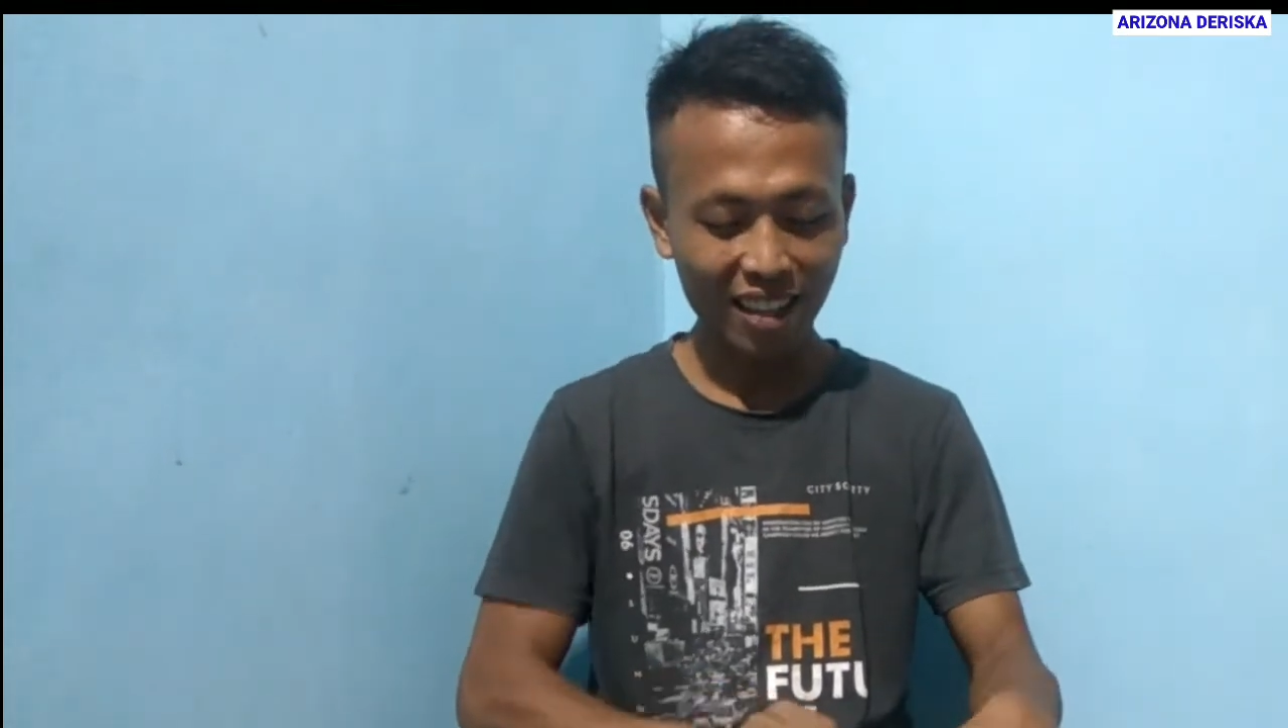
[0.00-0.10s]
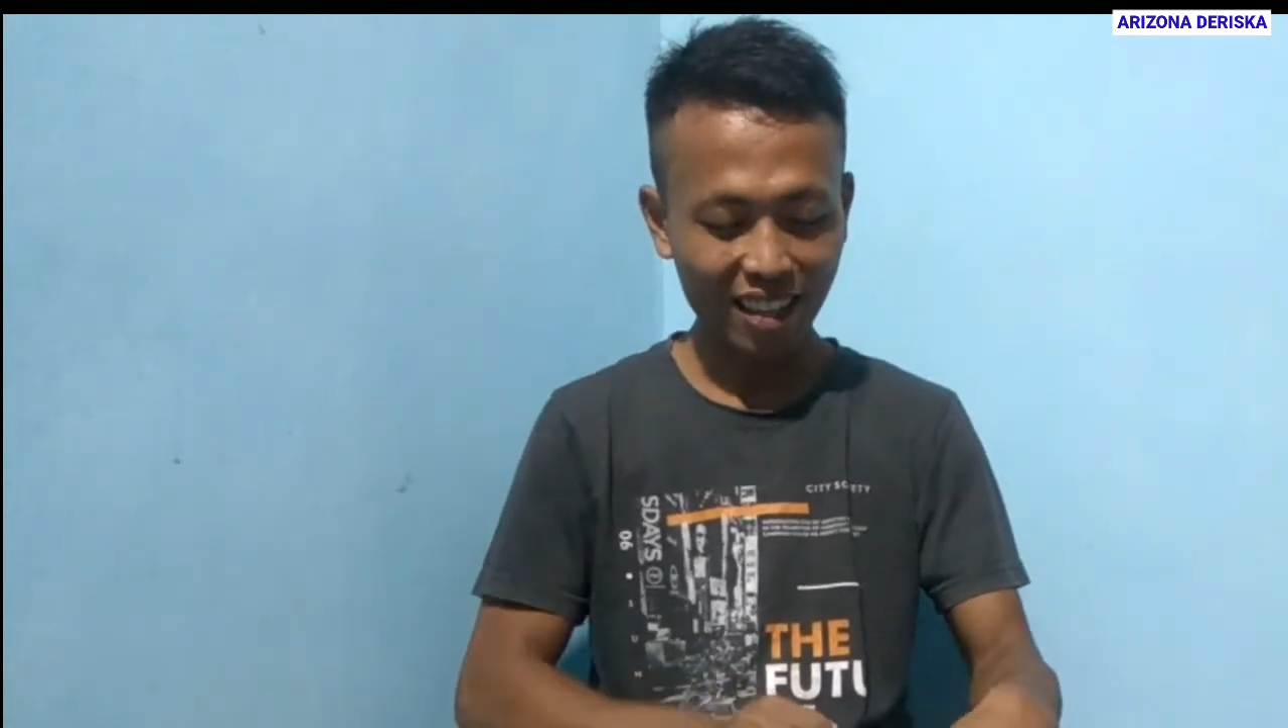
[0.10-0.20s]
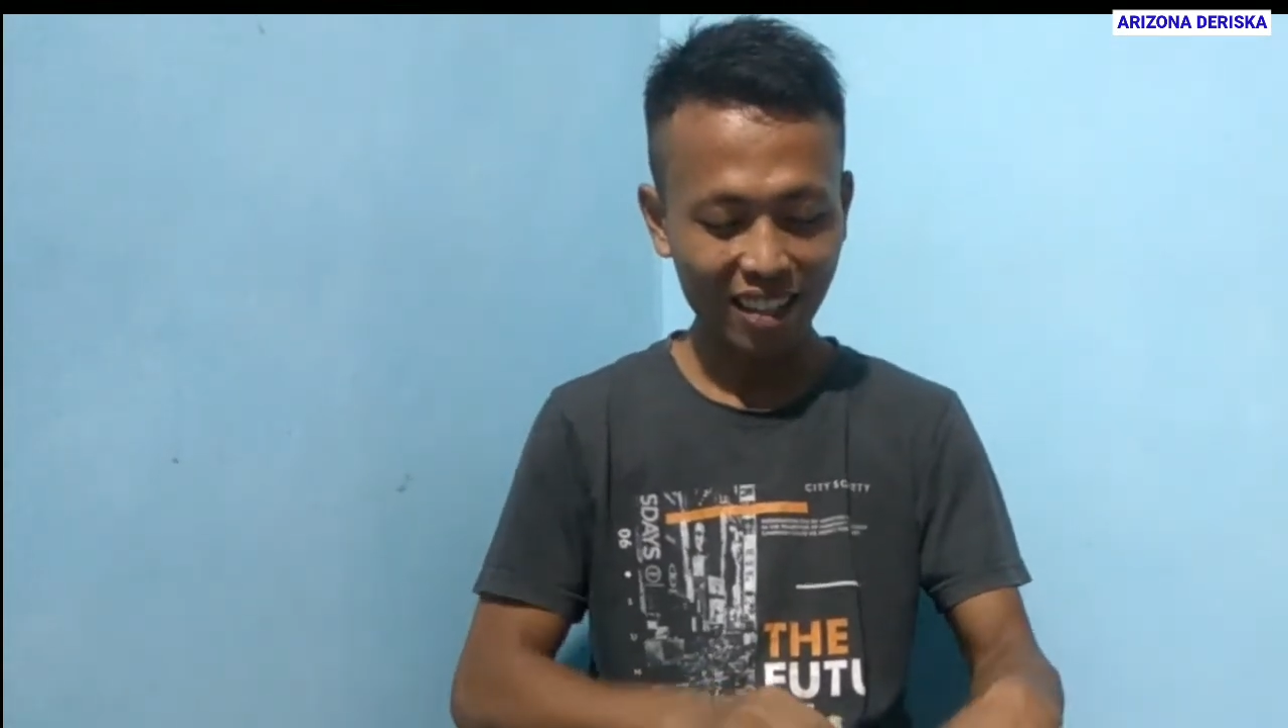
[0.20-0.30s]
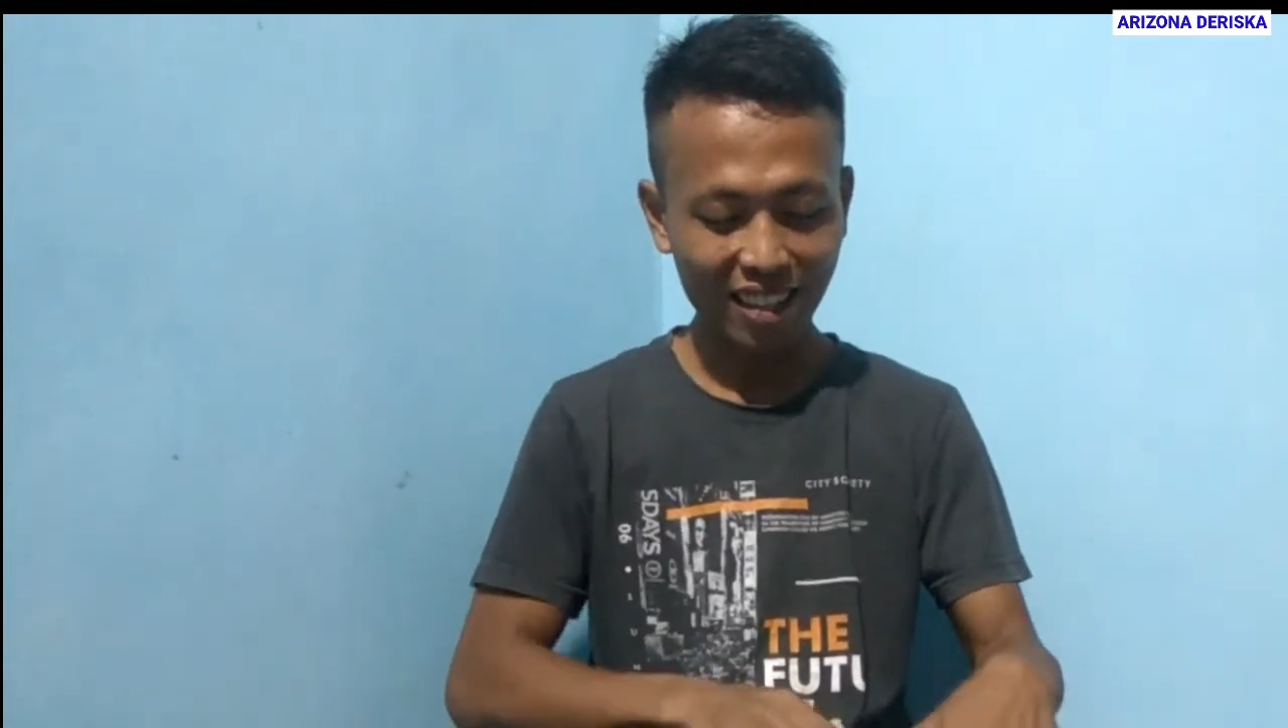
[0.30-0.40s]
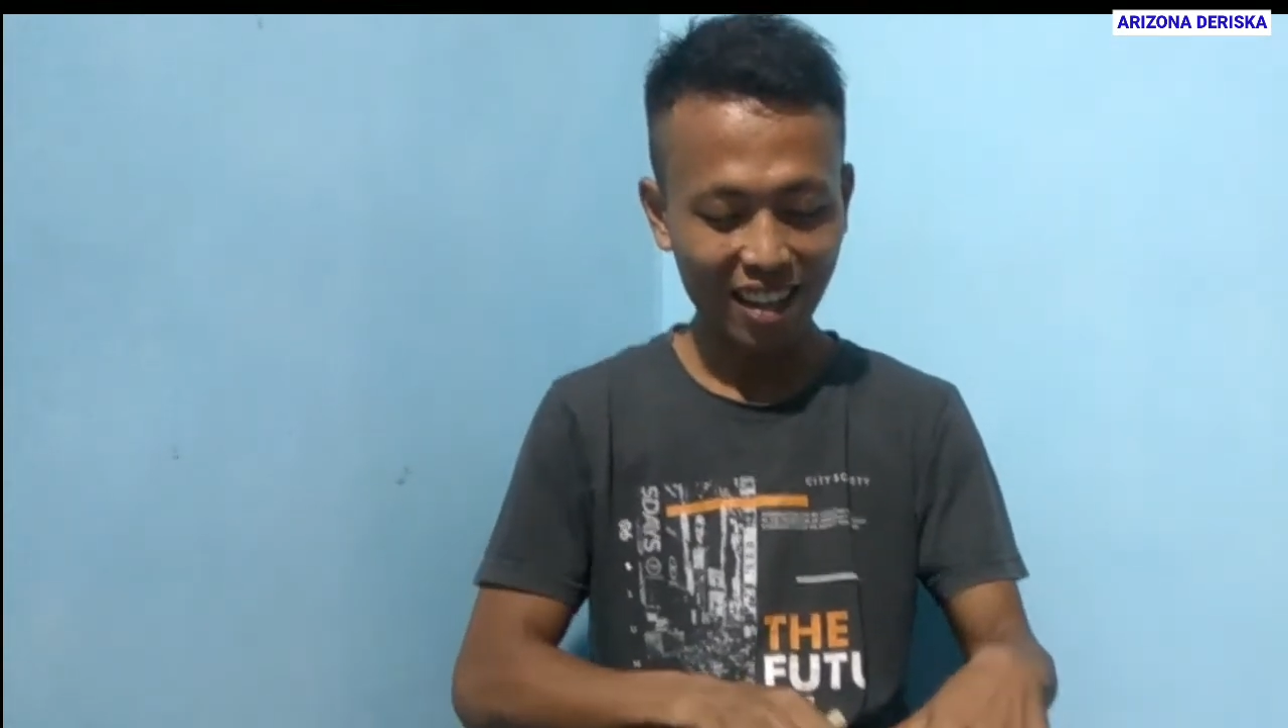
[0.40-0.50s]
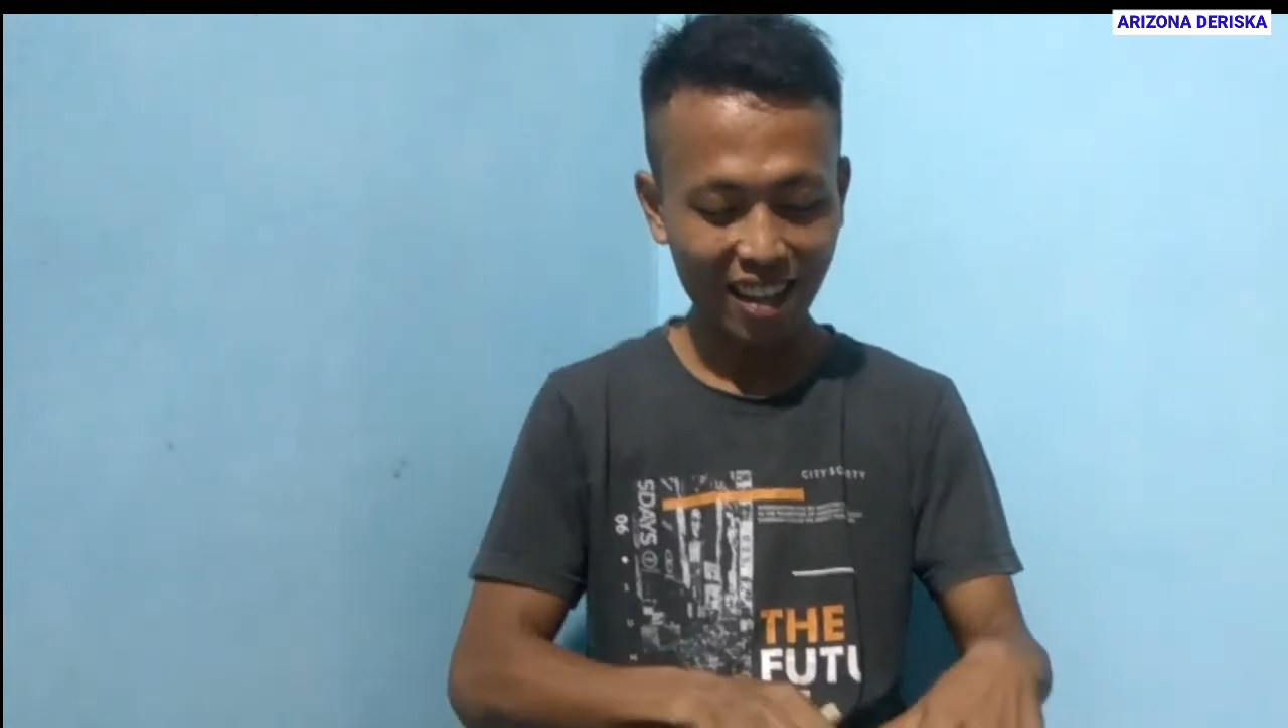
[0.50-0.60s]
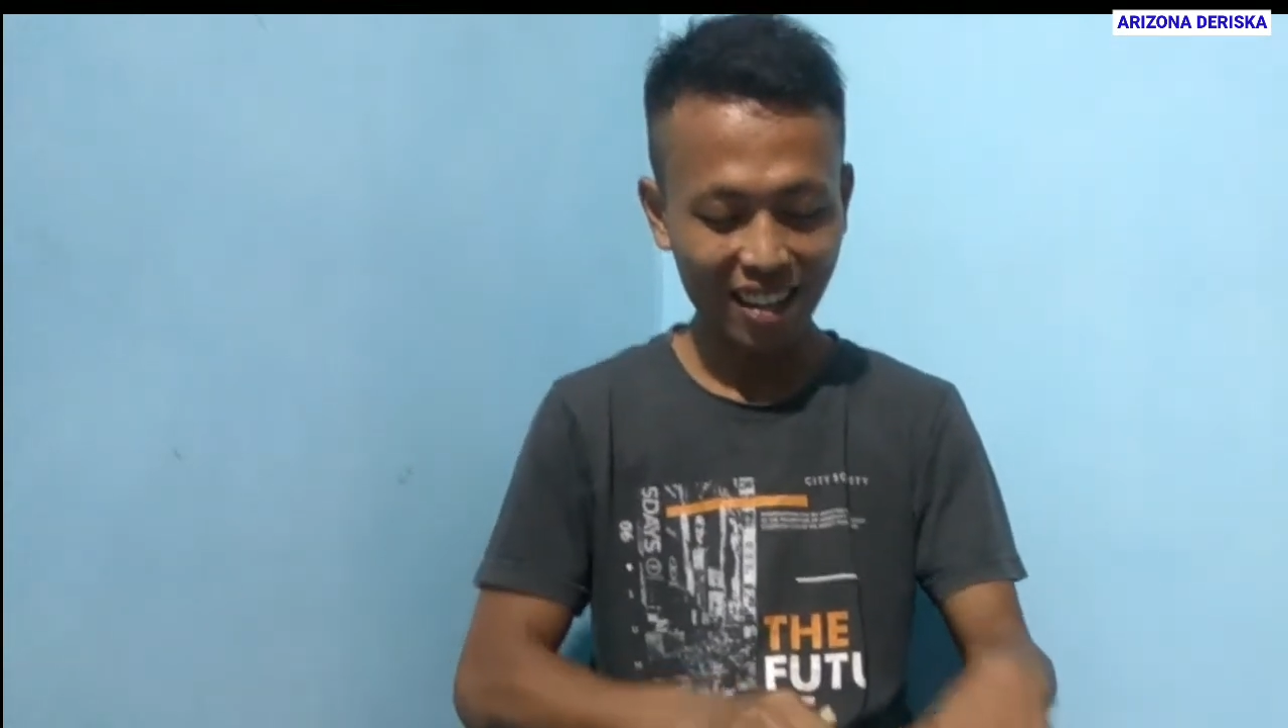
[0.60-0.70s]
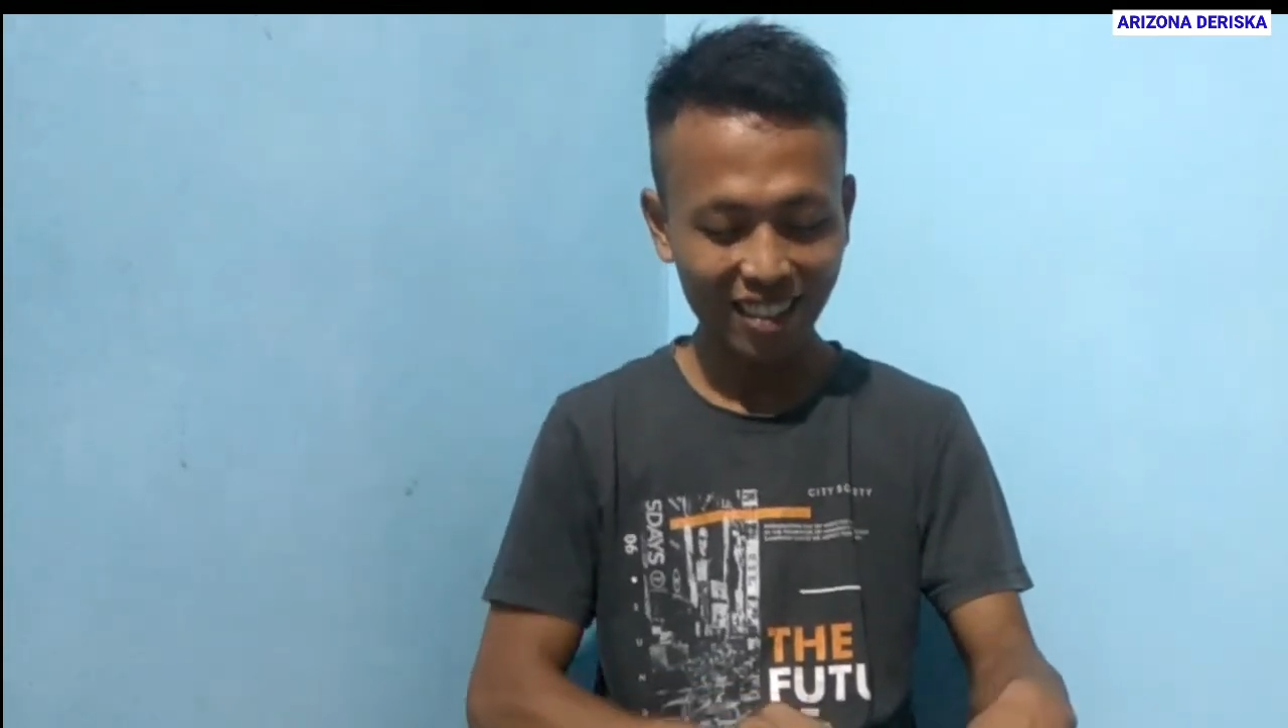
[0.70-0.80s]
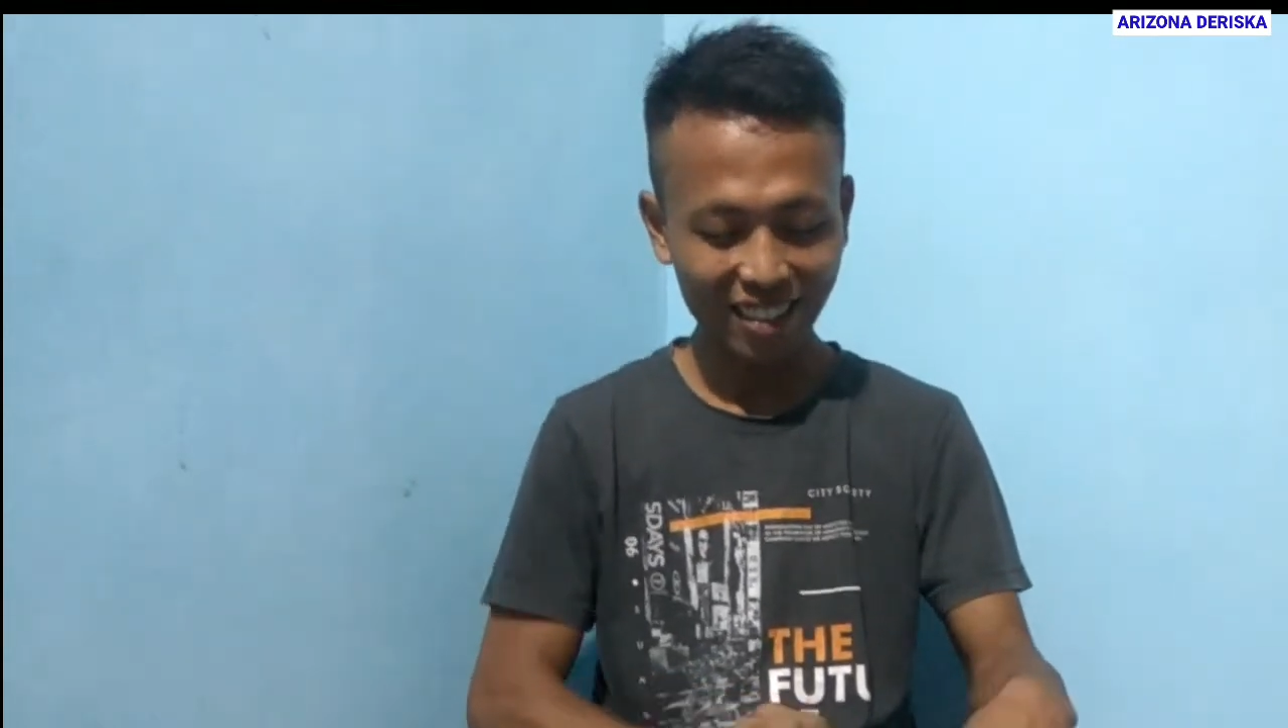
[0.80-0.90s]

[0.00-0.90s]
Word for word: kira-kira